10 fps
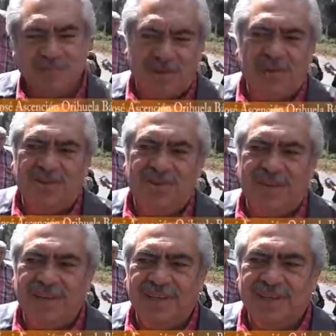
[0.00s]
Bueno,
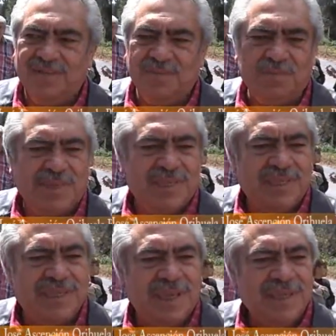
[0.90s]
él es un
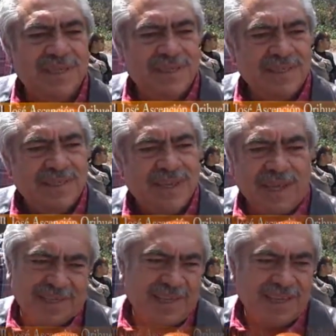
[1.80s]
priista
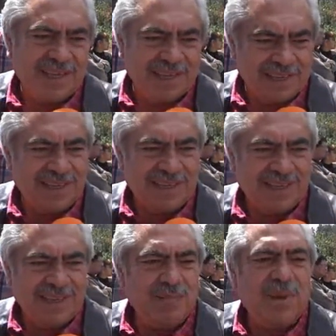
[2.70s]
hasta
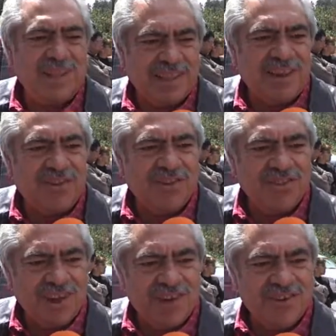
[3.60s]
que él plantee lo
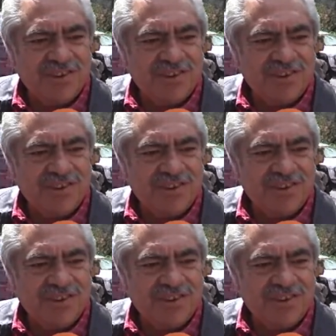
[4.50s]
contrario.